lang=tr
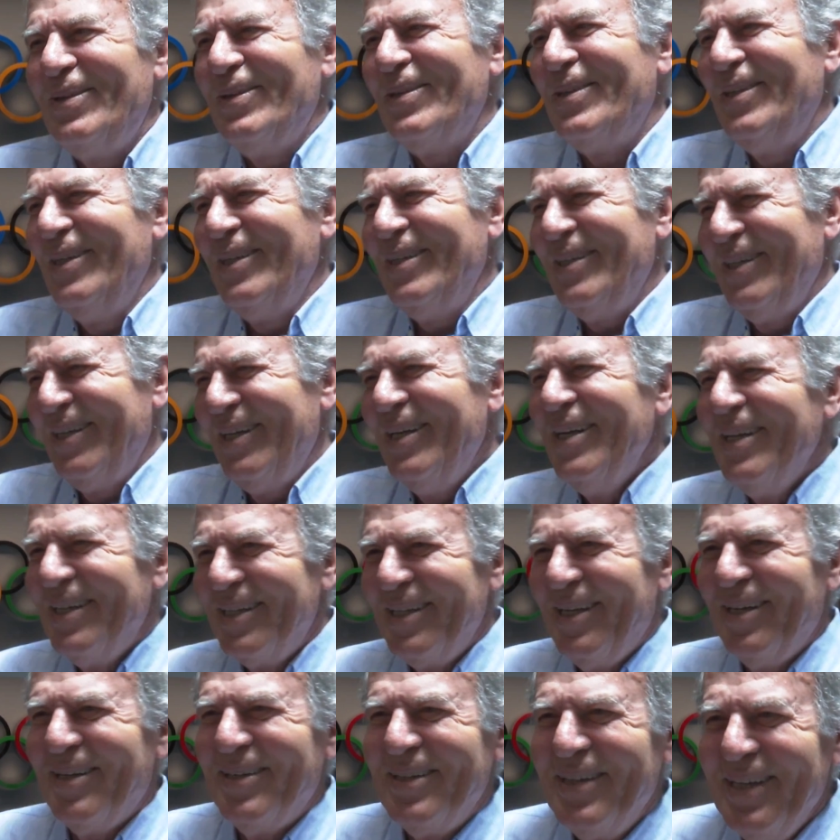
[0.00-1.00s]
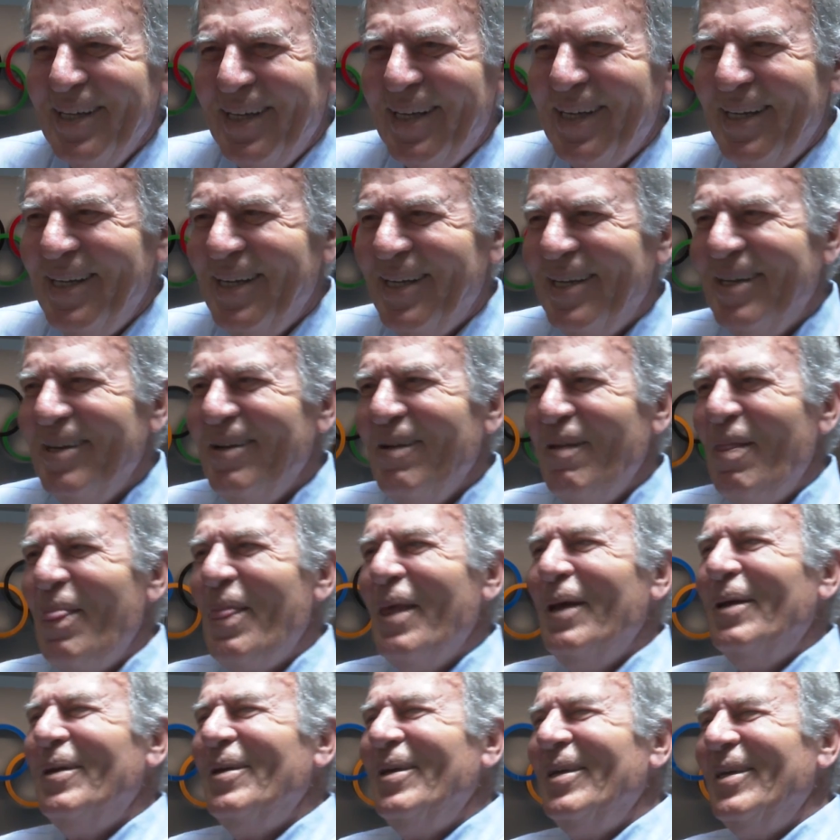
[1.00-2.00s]
burada. Doğru, doğru. Son olarak o zaman milli
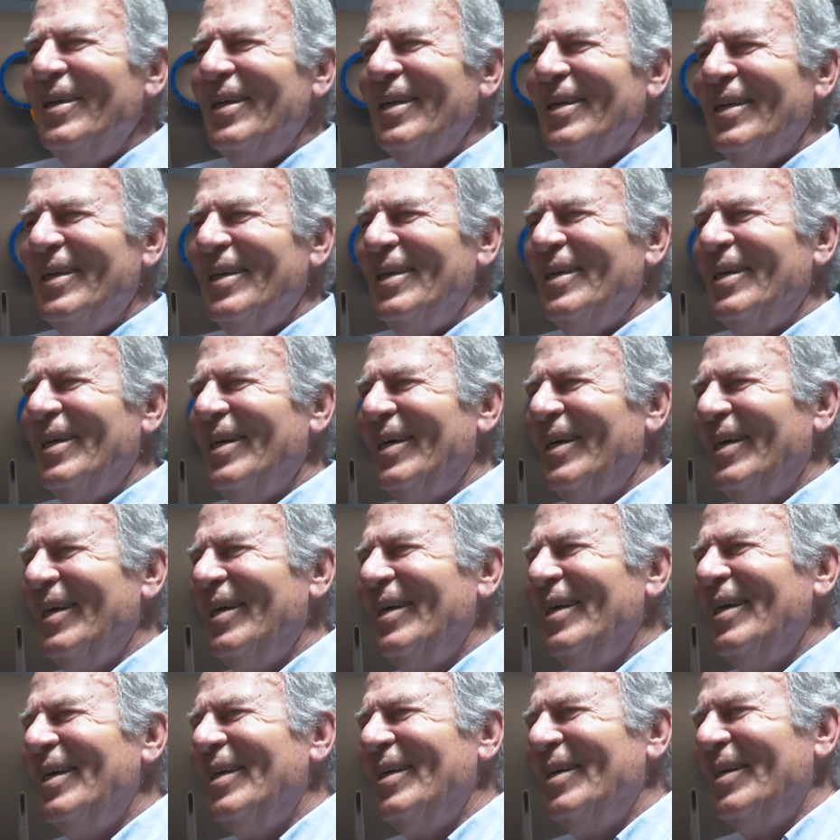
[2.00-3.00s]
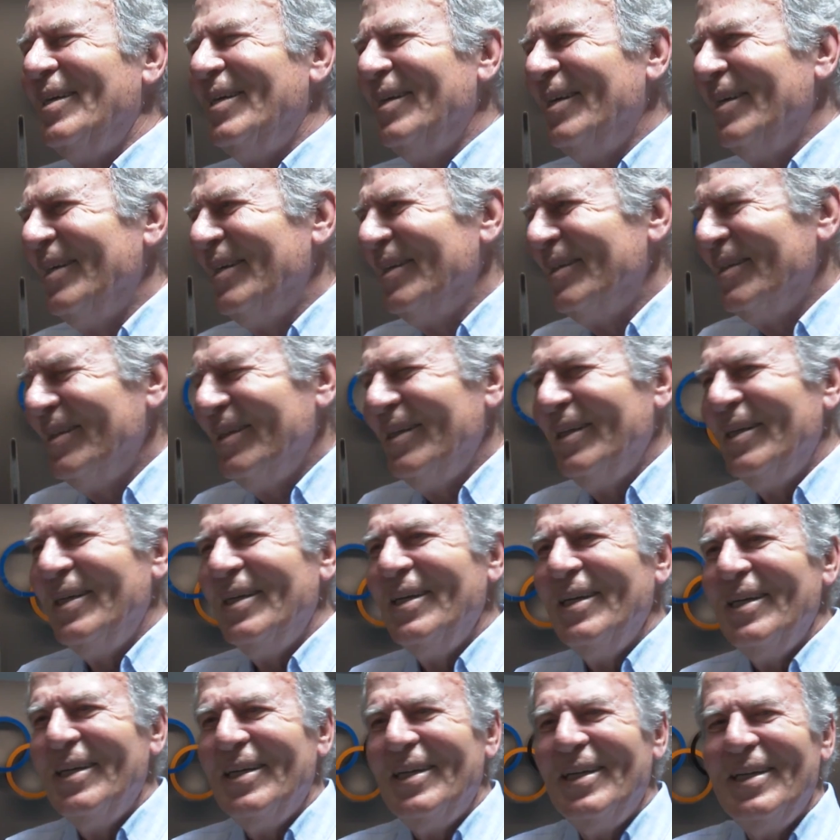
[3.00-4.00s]
takımı sorayım size. Nasıl görüyorsunuz
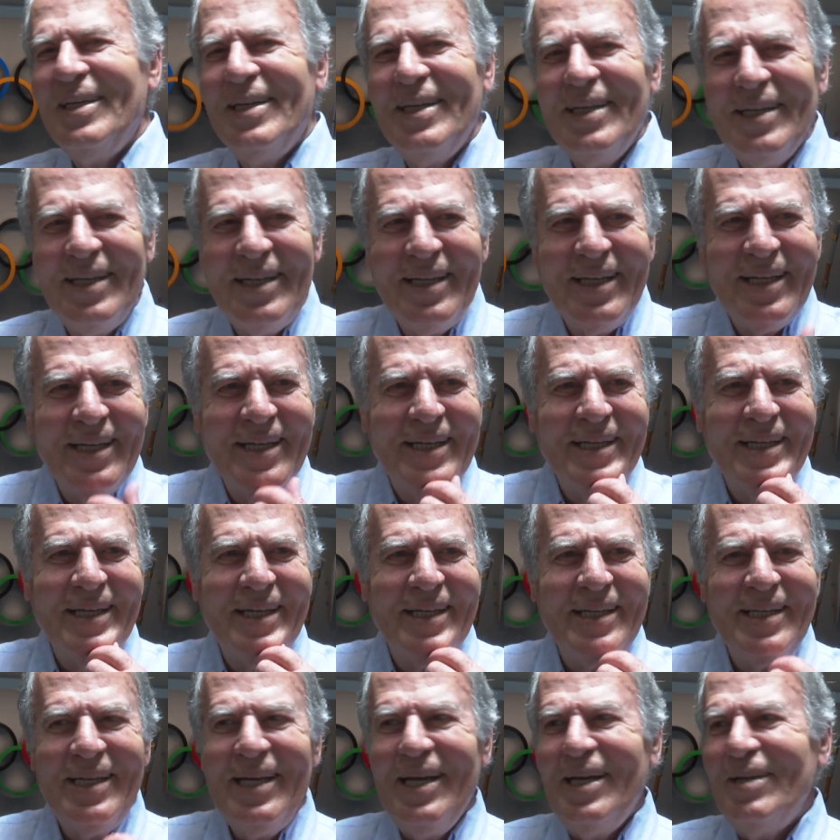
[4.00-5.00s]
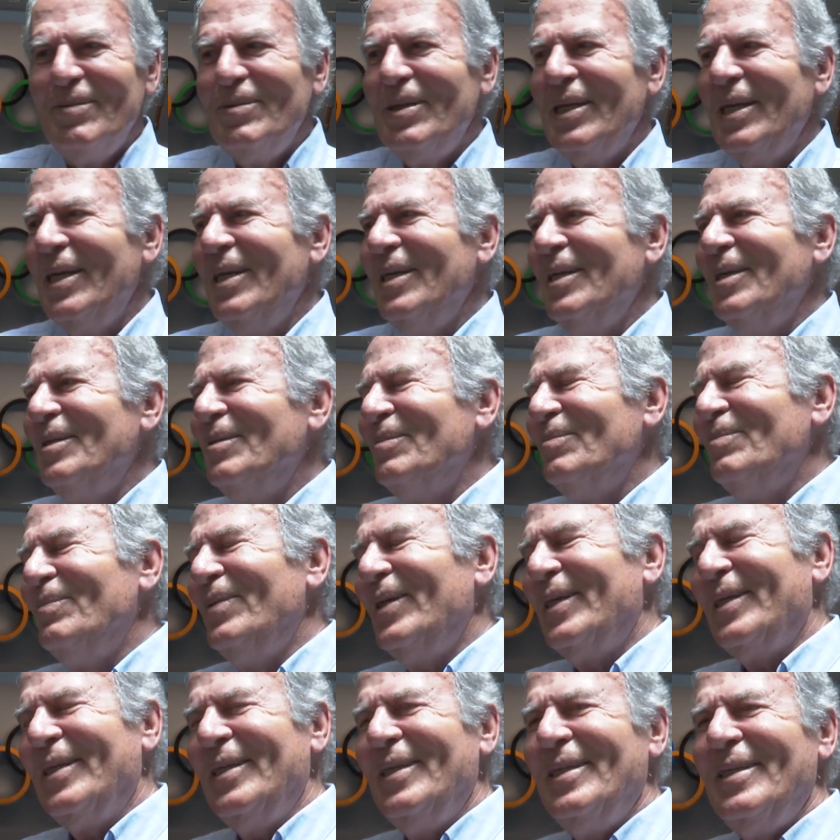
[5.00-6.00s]
şu ara? Ya e,
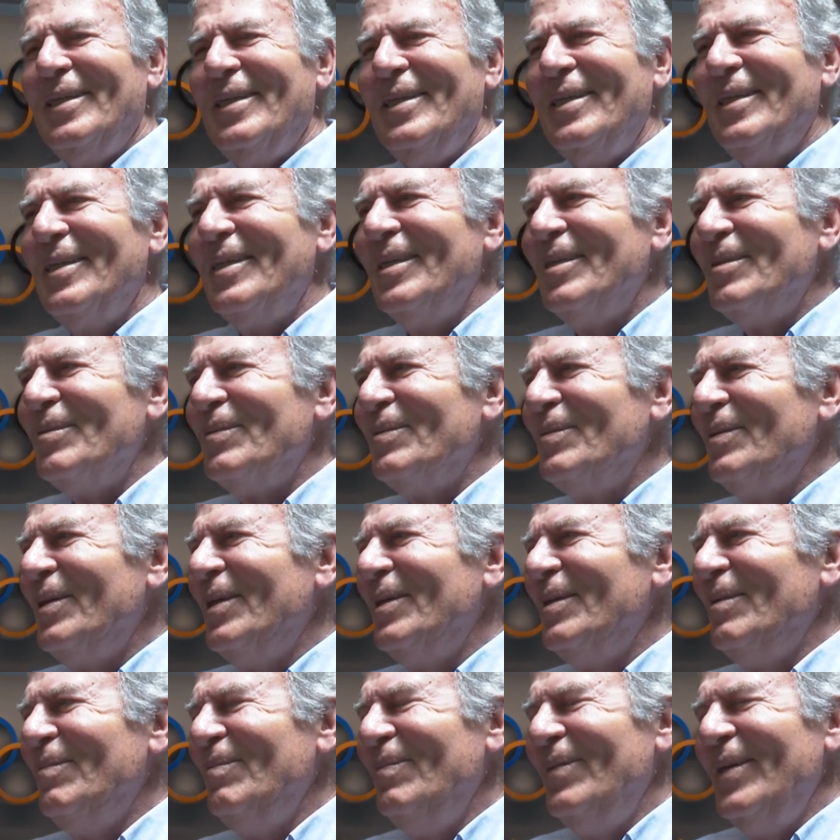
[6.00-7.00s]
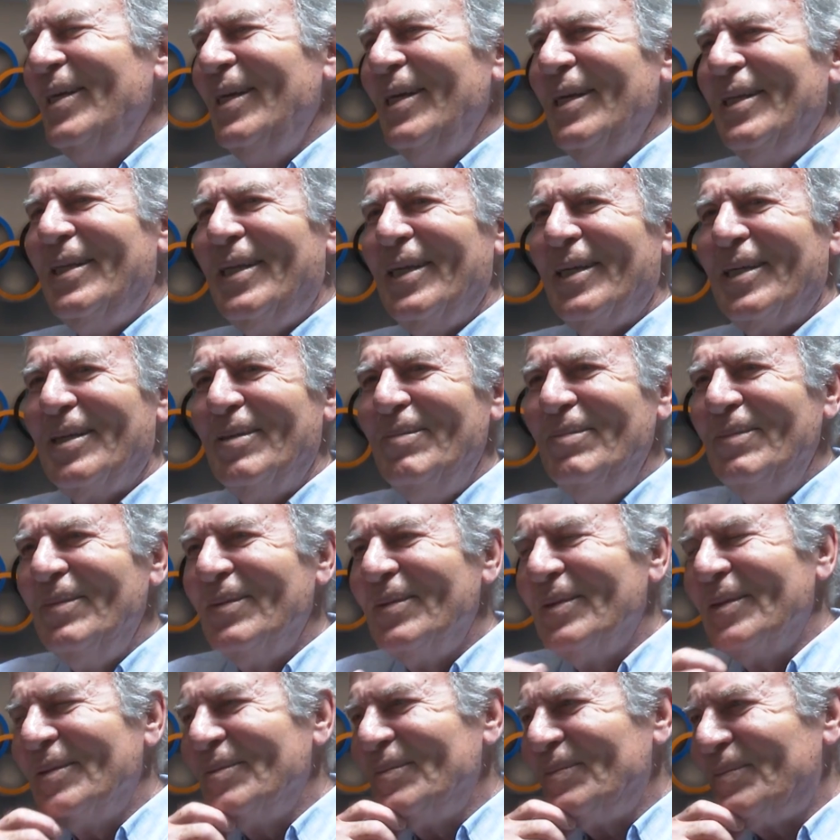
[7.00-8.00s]
bakın e, milli takım
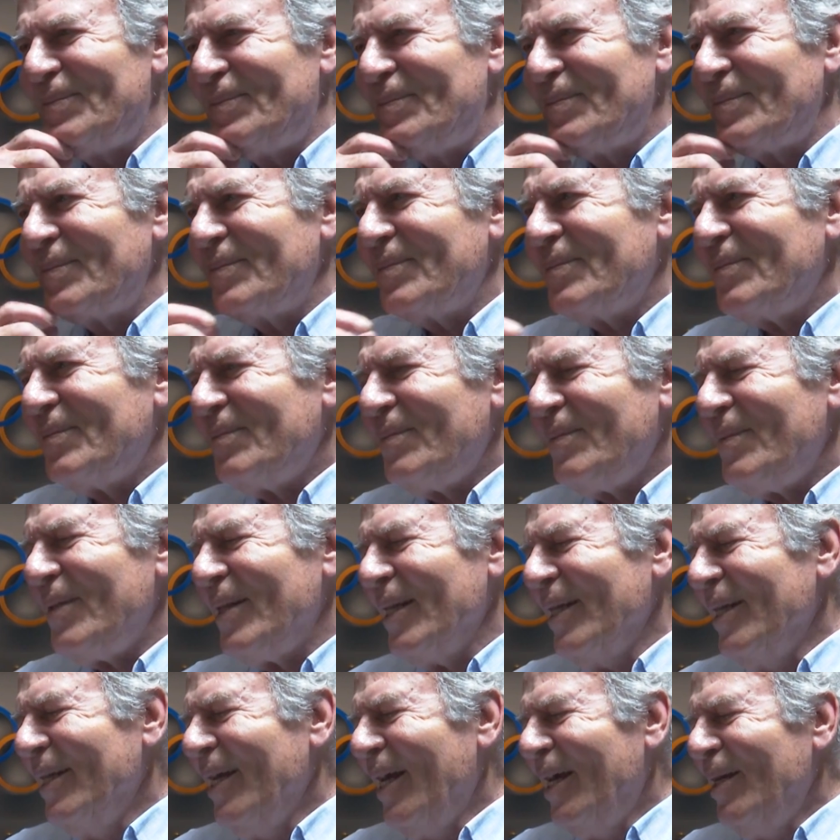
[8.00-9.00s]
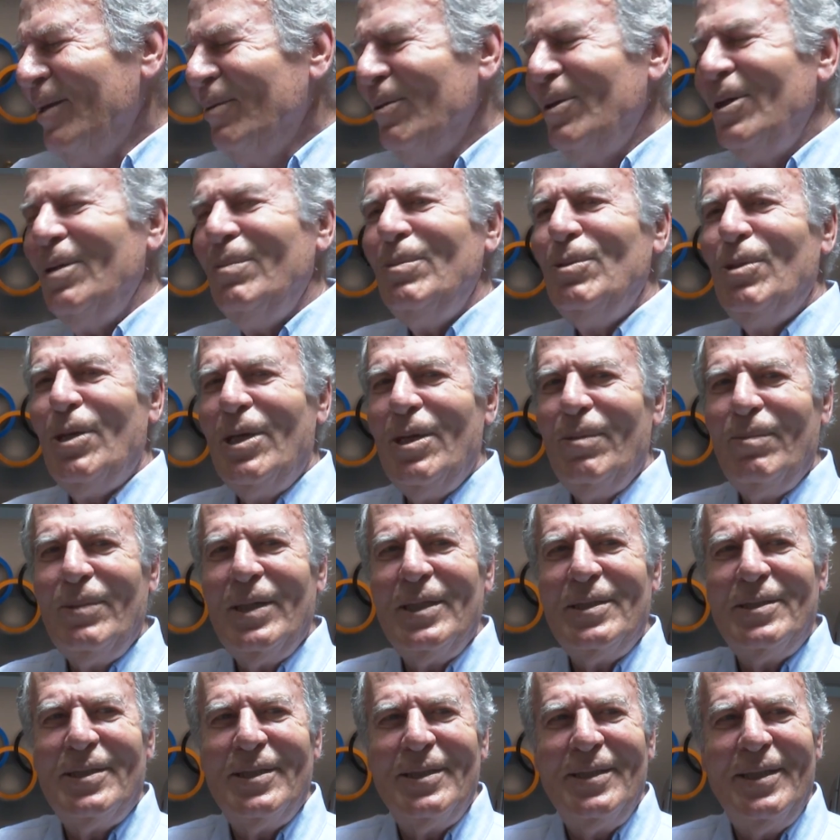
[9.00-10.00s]
yani öyle bir dönem
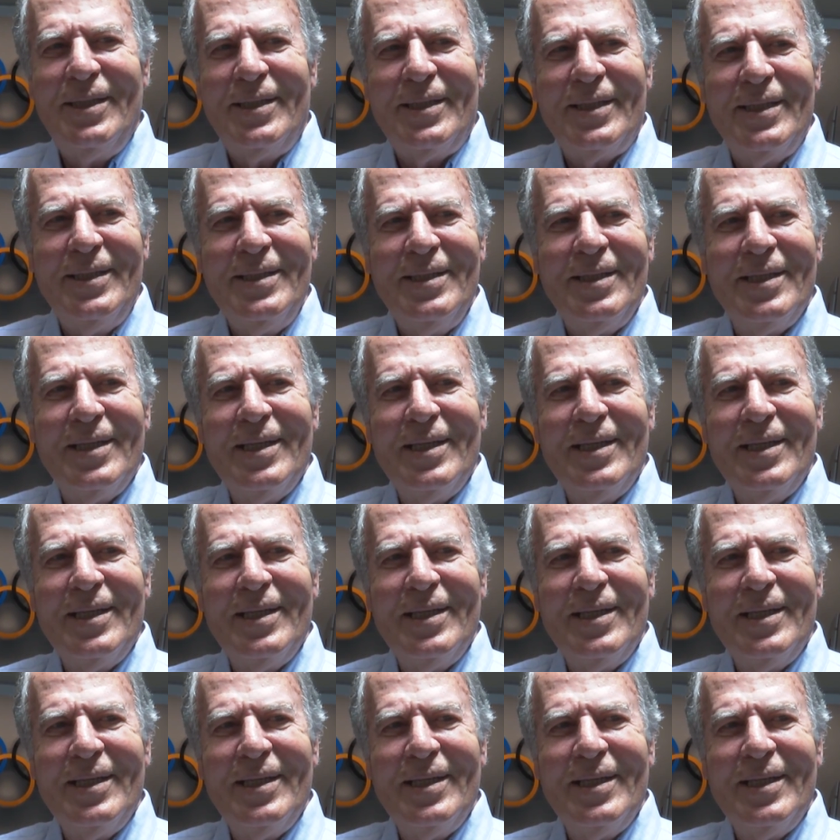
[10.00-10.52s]
geçirdi ki